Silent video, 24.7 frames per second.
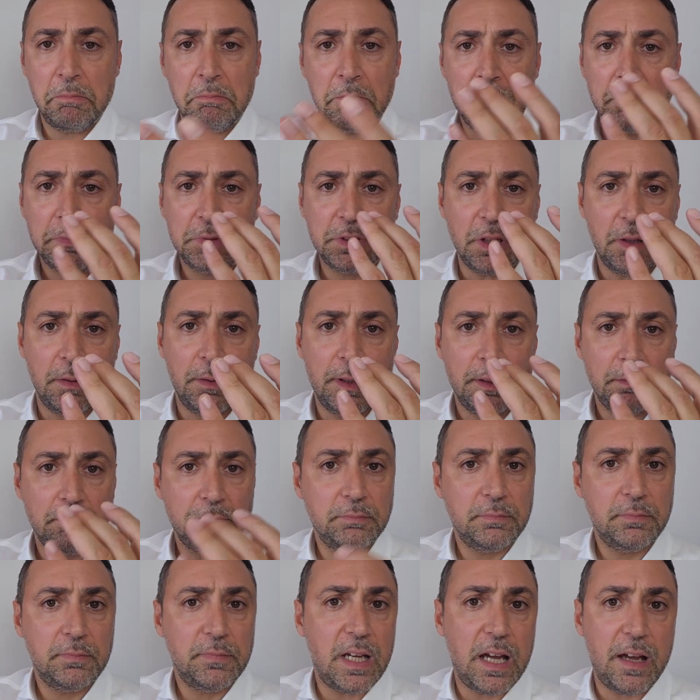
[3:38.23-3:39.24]
Insomma,
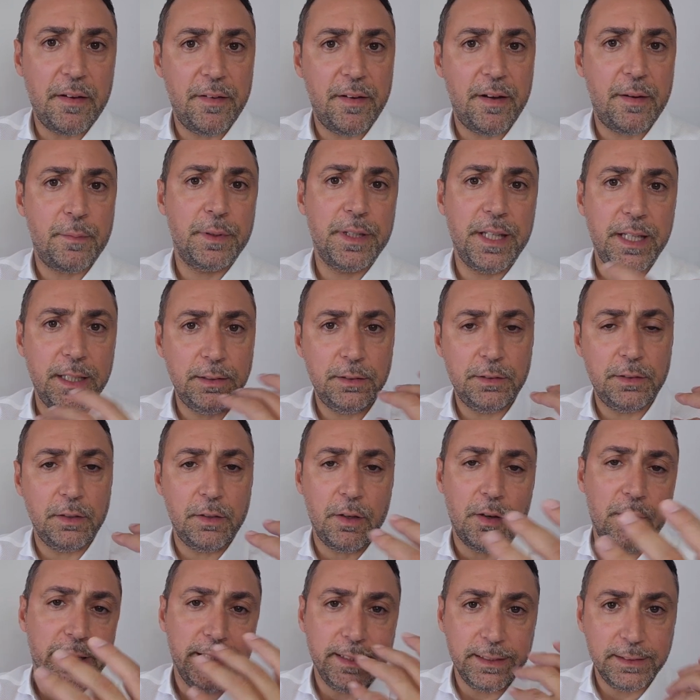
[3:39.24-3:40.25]
avevamo detto
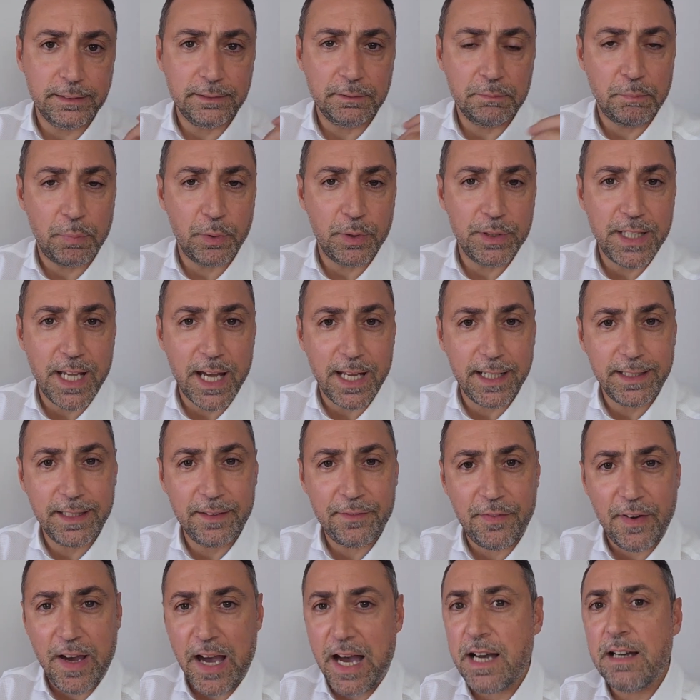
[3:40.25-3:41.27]
noi un po' di anni
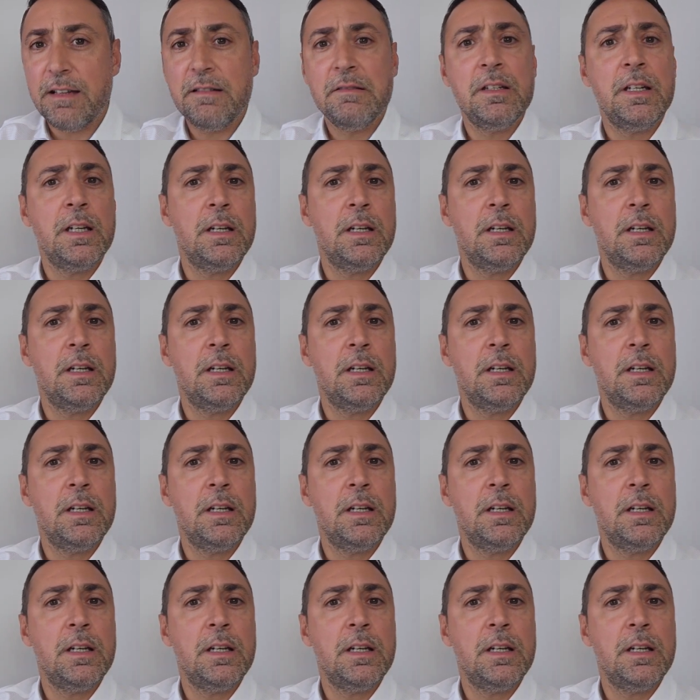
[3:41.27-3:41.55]
fa,